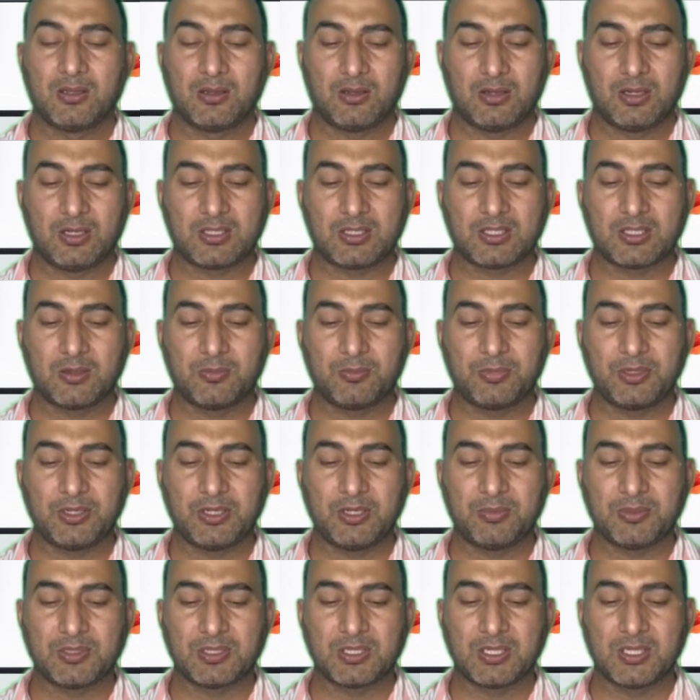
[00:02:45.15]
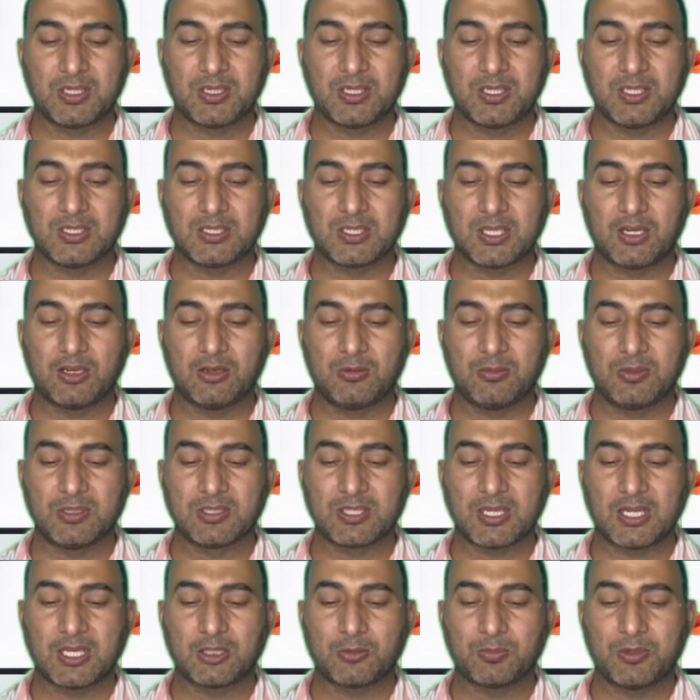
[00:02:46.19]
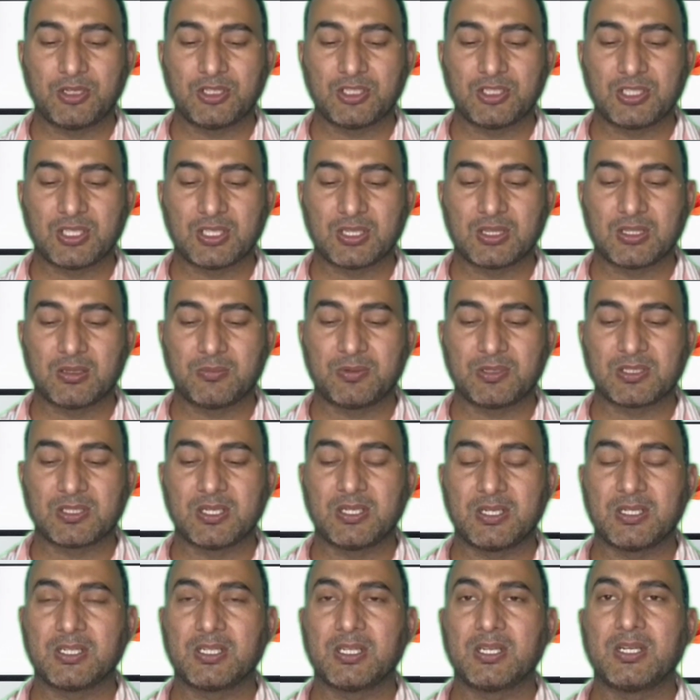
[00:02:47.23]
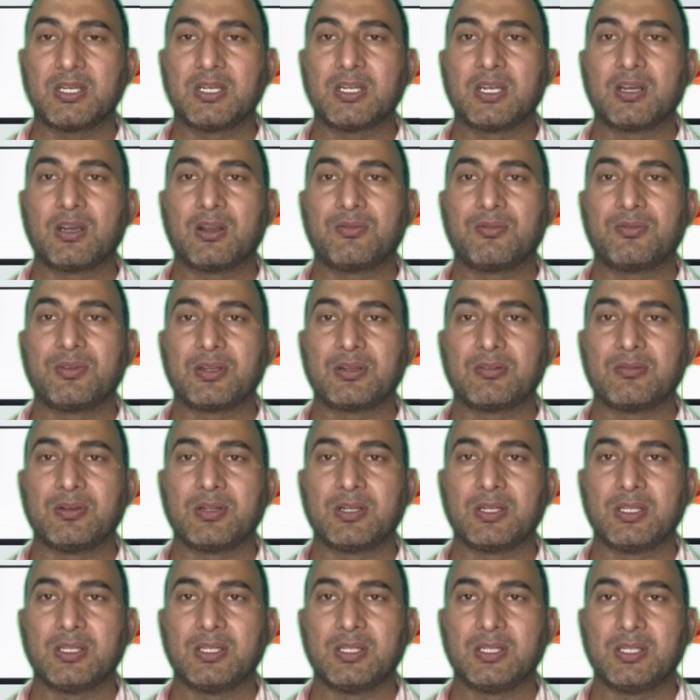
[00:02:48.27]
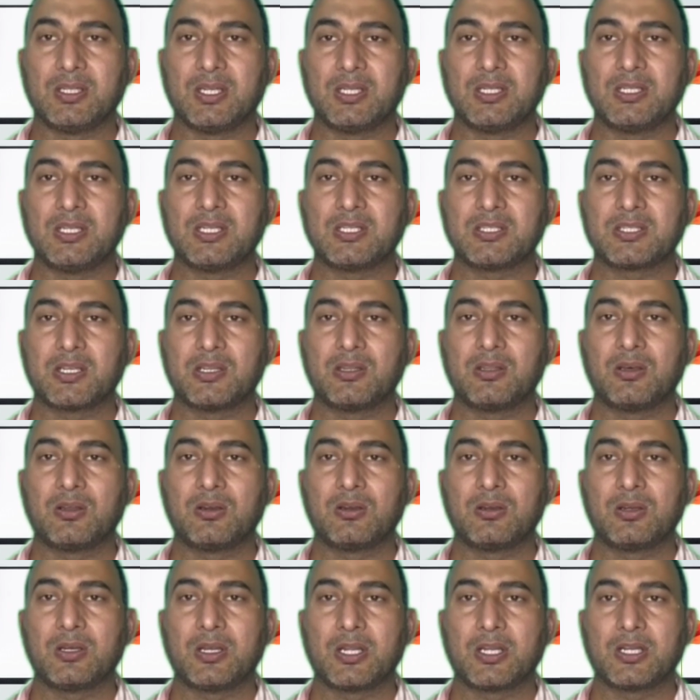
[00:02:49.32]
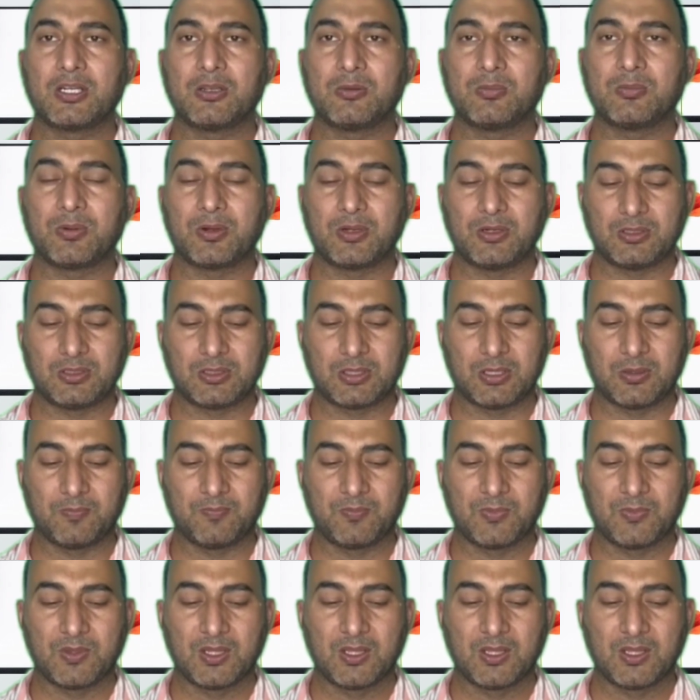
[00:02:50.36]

और इस कंपनी ने पिछले तीन सालों में सात पॉइंट छिहत्तर परसेंट की रिटर्न ऑफ इक्विटी दी है ये इसके दोनों नेगेटिव पॉइंट्स हैं